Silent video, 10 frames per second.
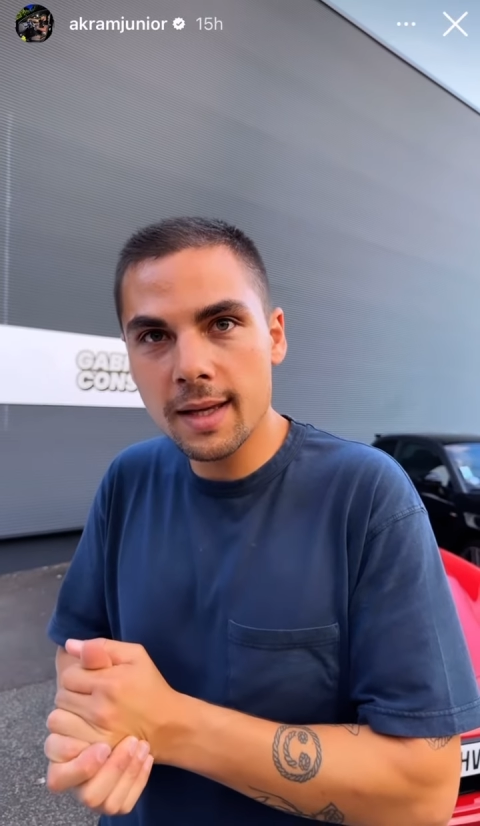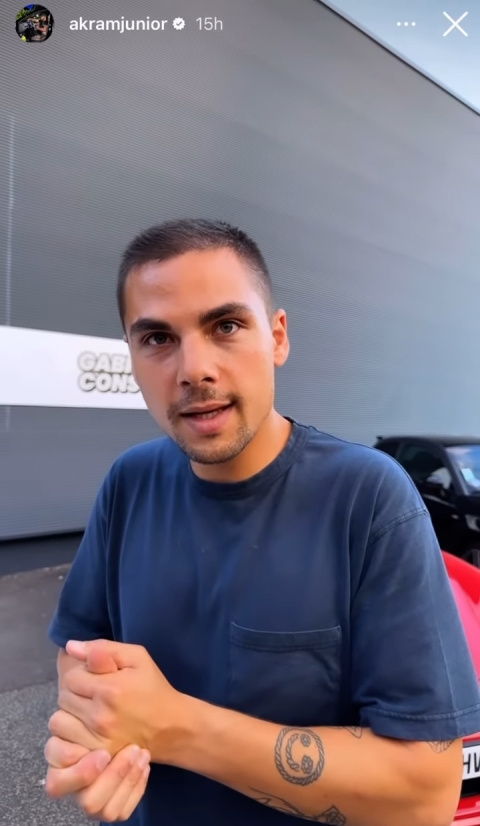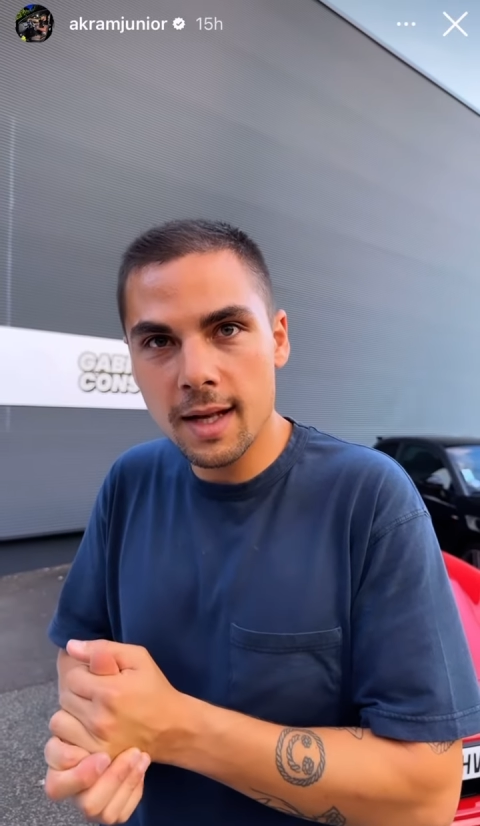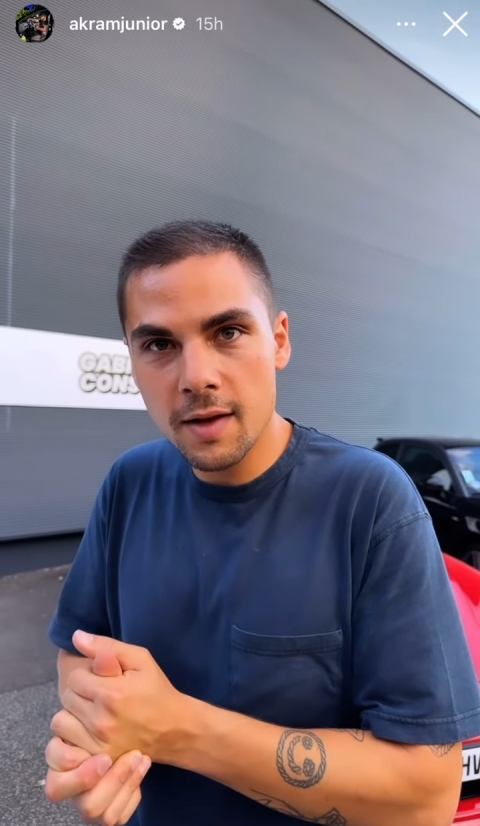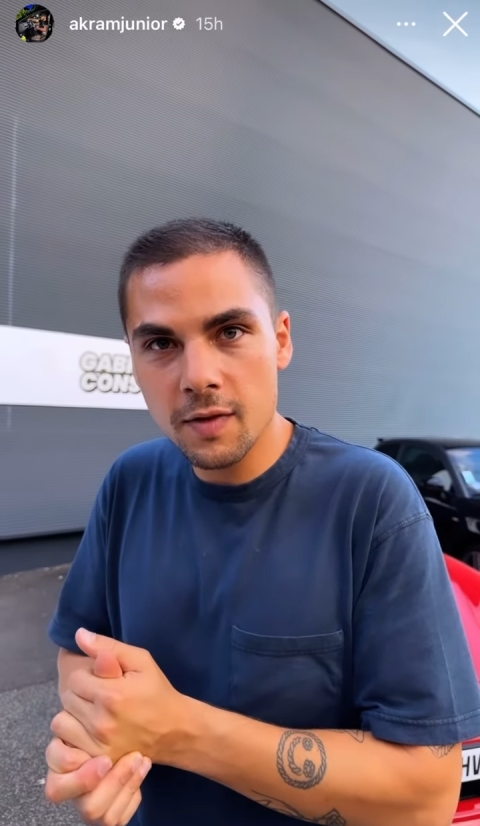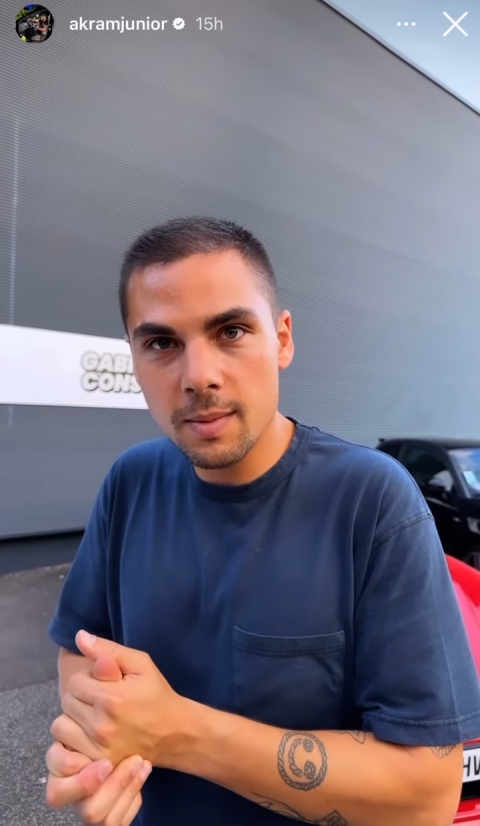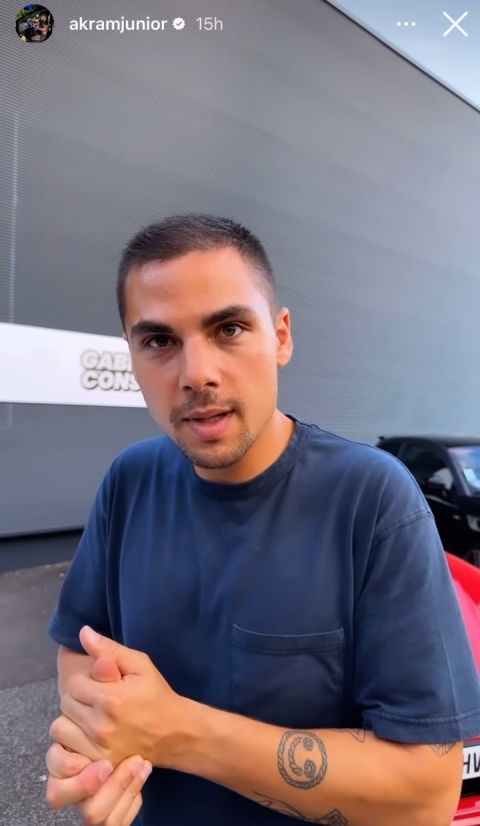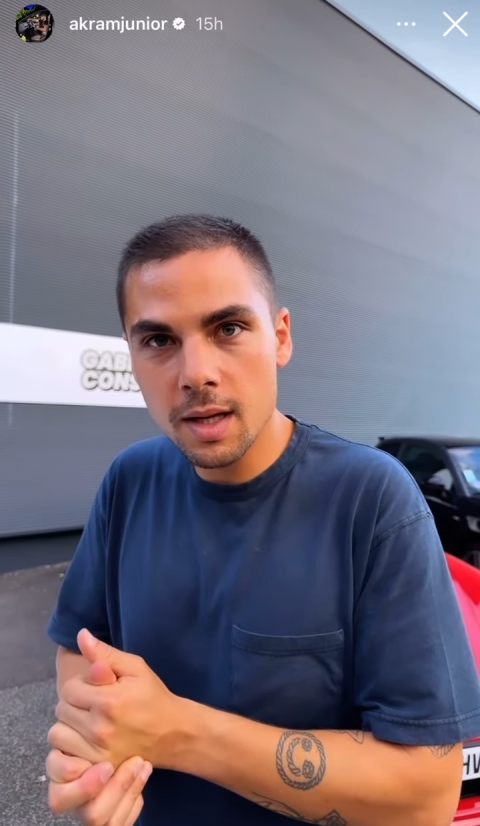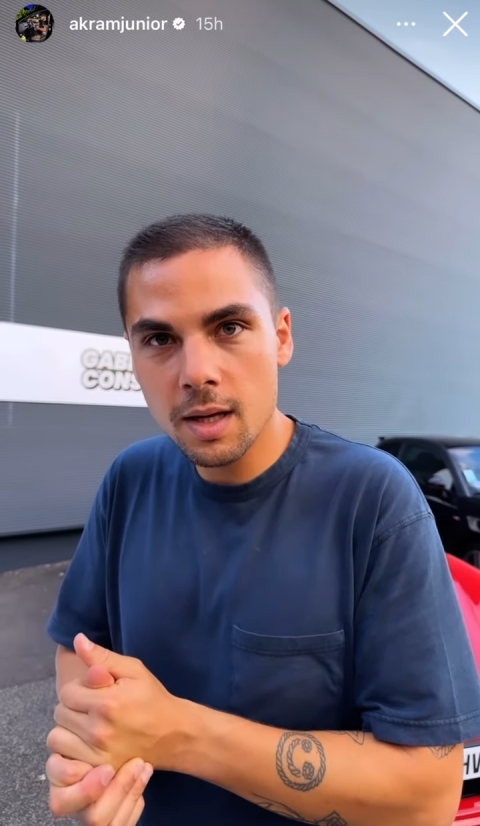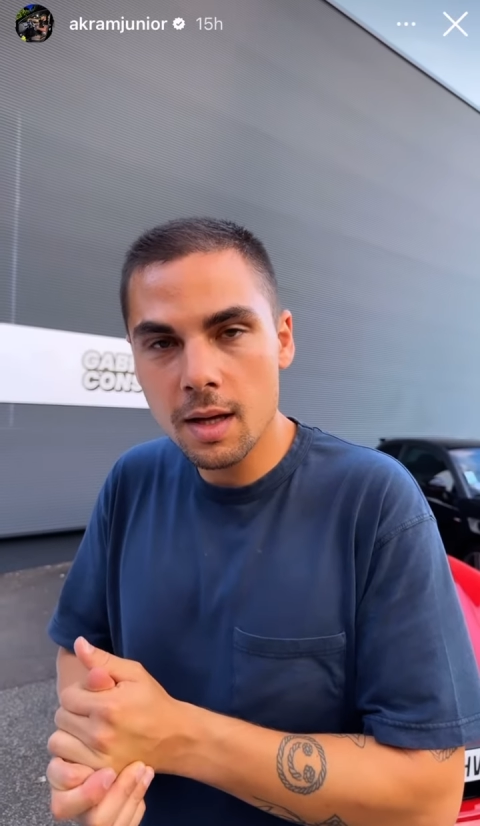qui l'a
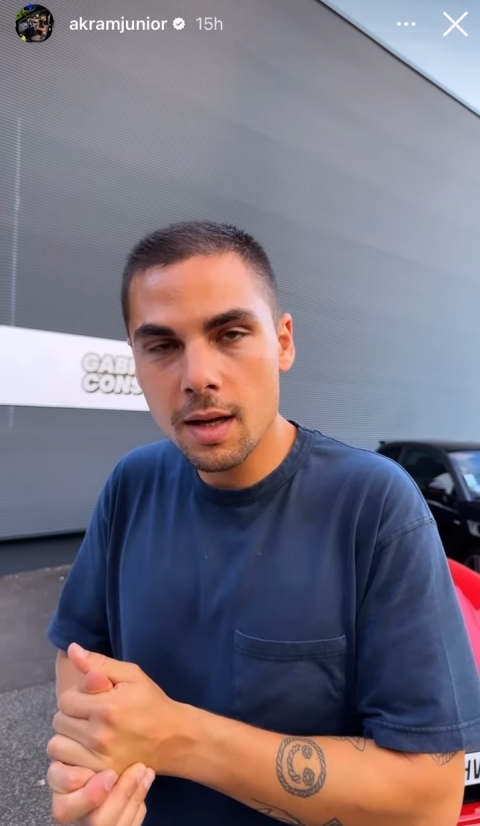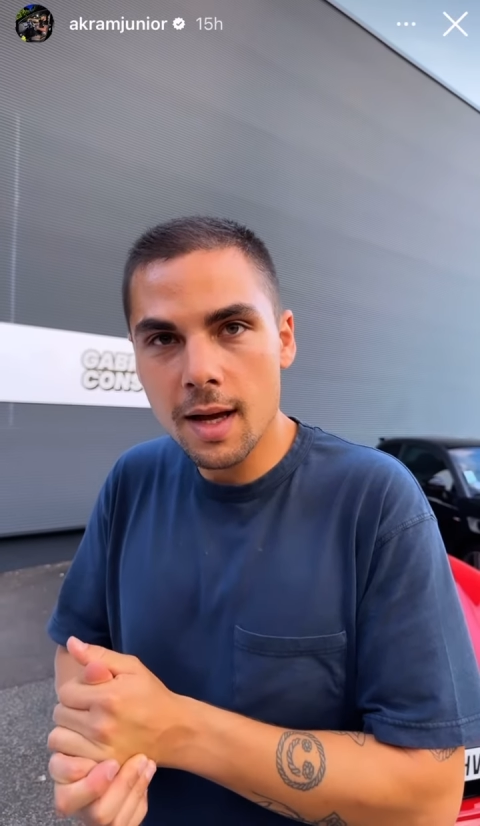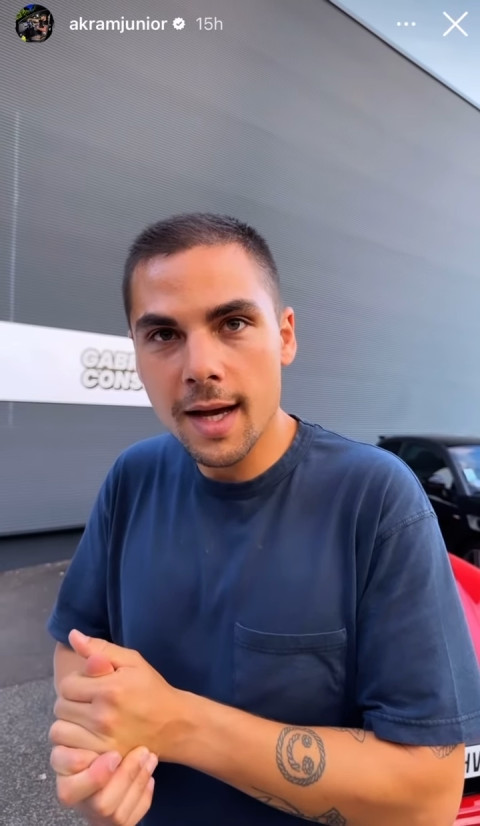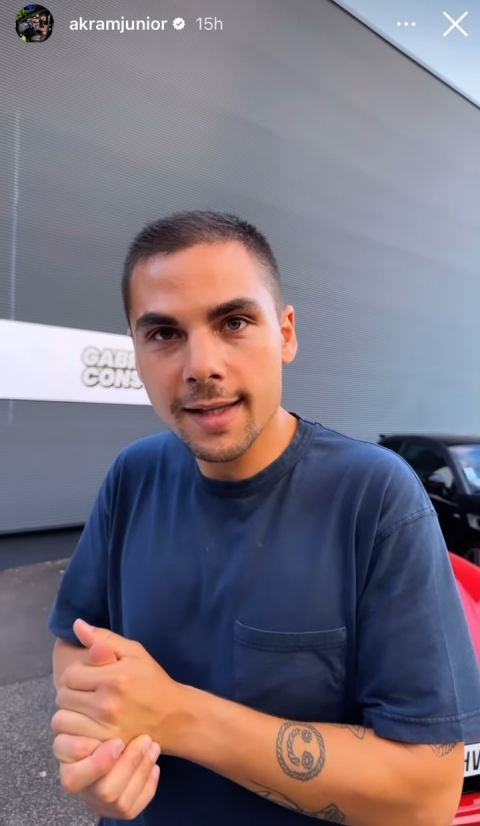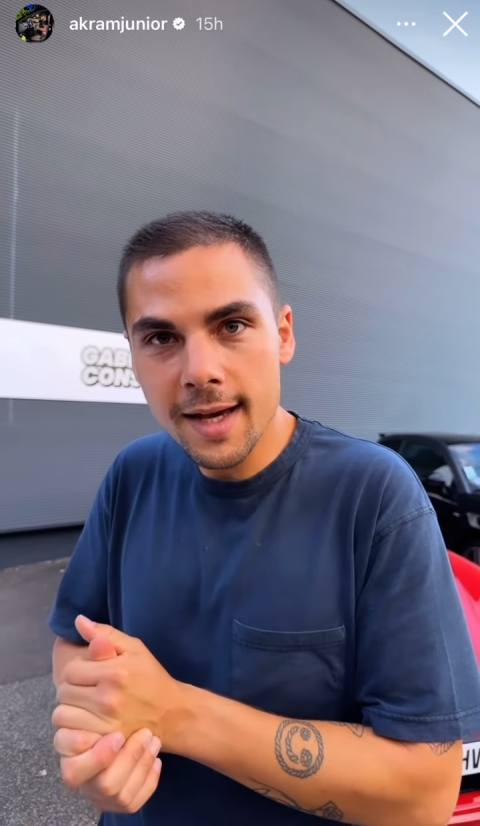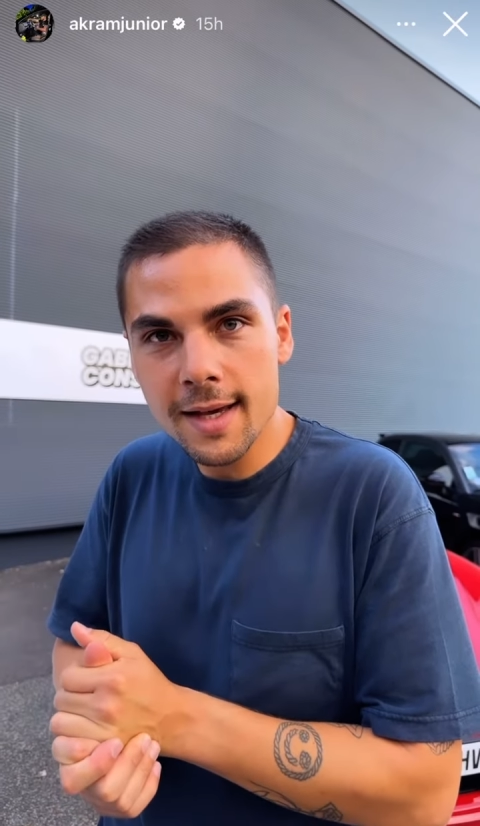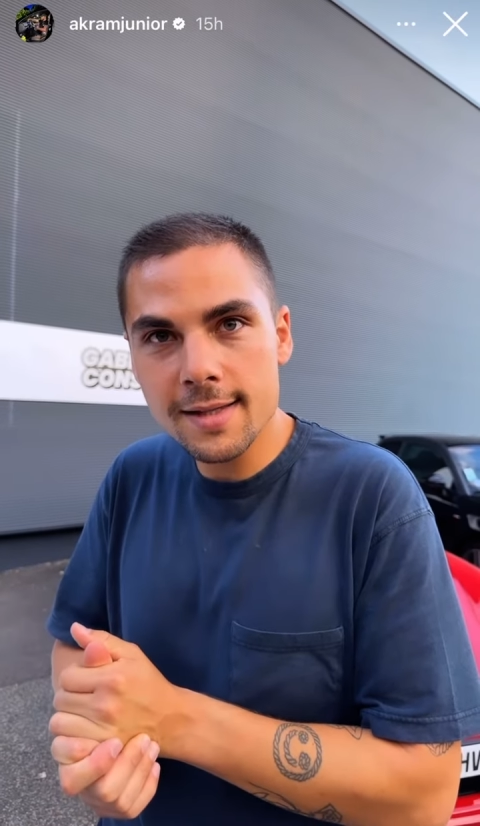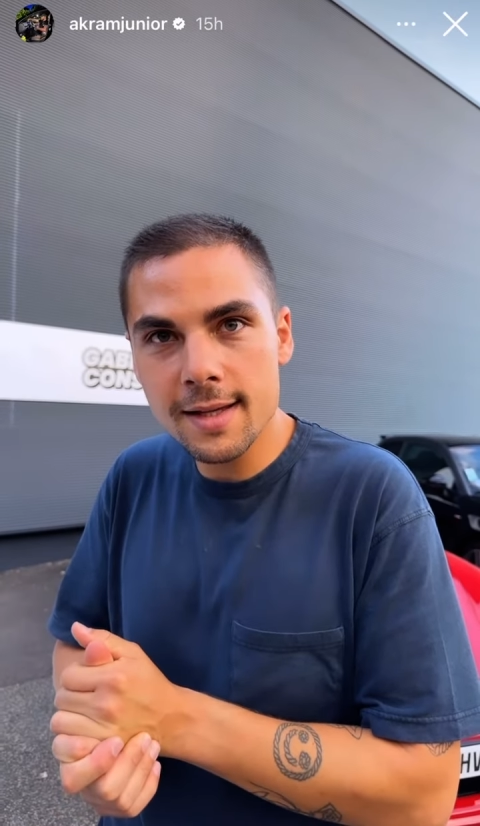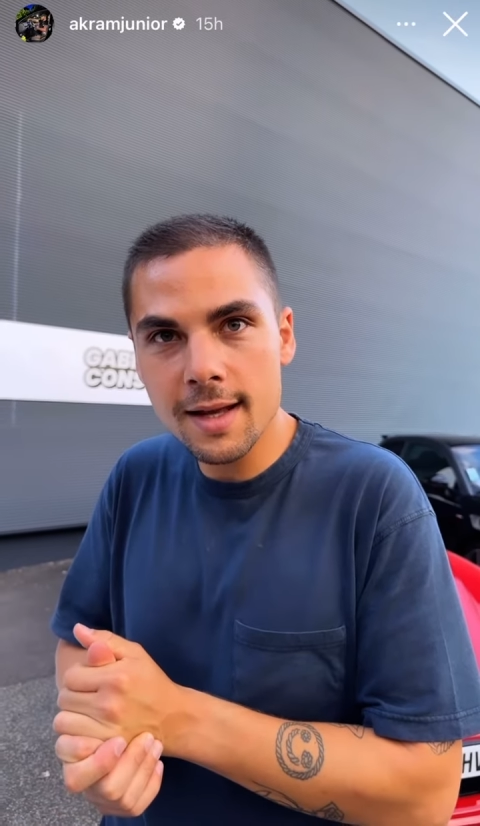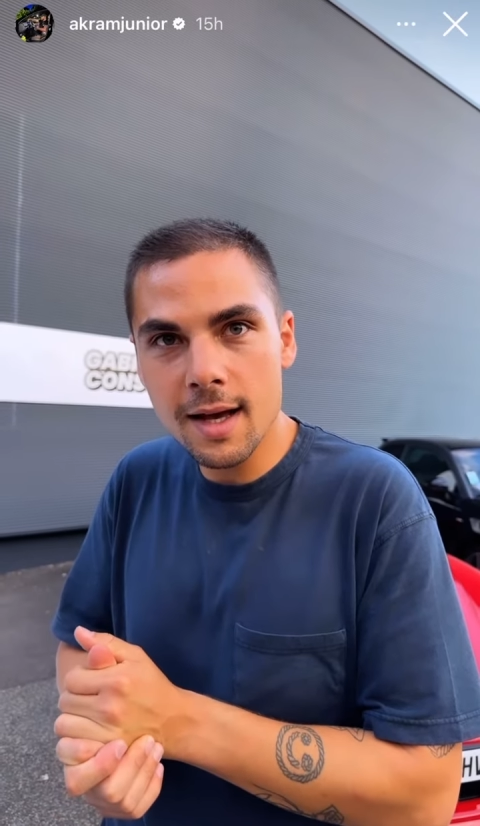filmé à
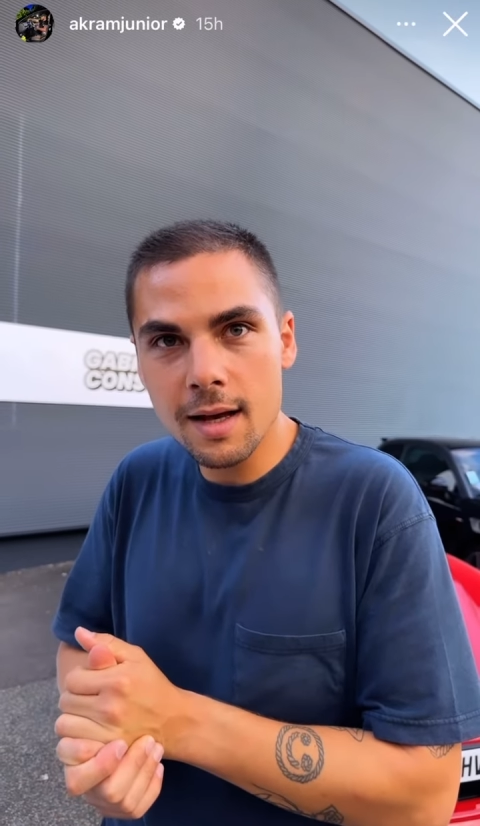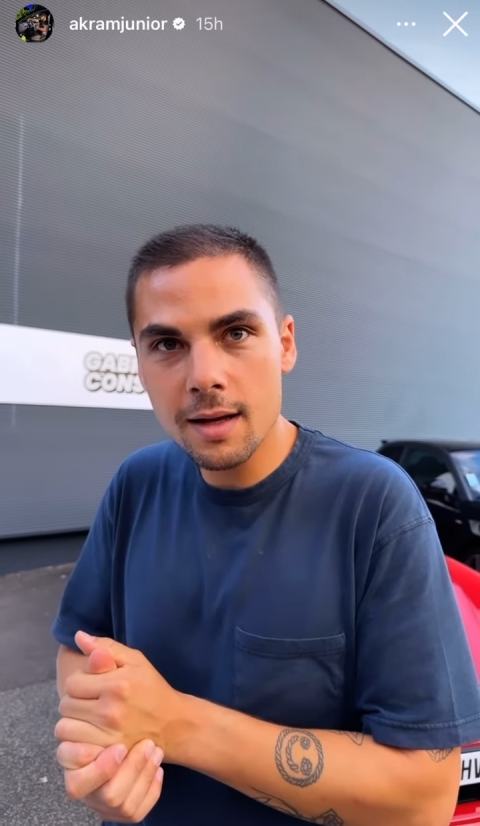Carré-Sénard